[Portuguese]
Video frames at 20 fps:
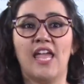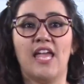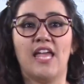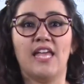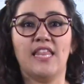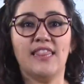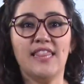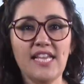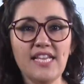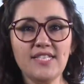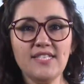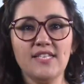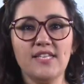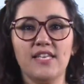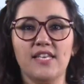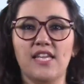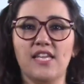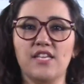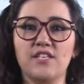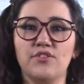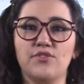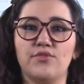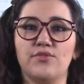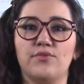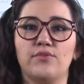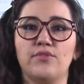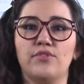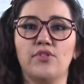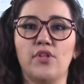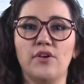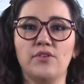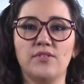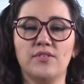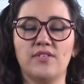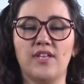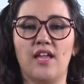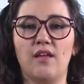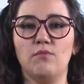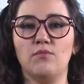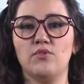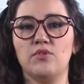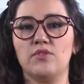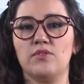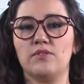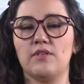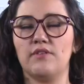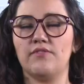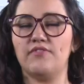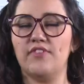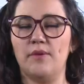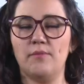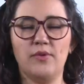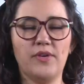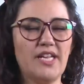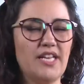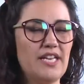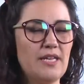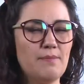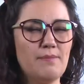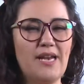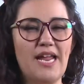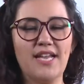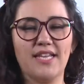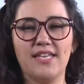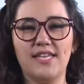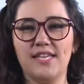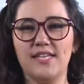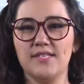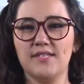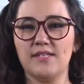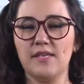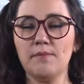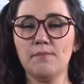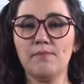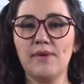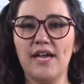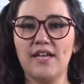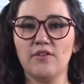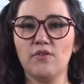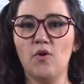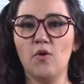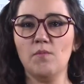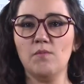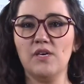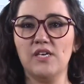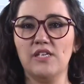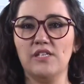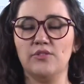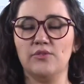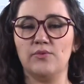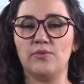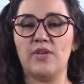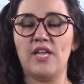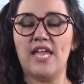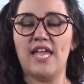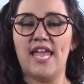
Nesse início, nós temos, vamos relembrar aqui esse Império Romano.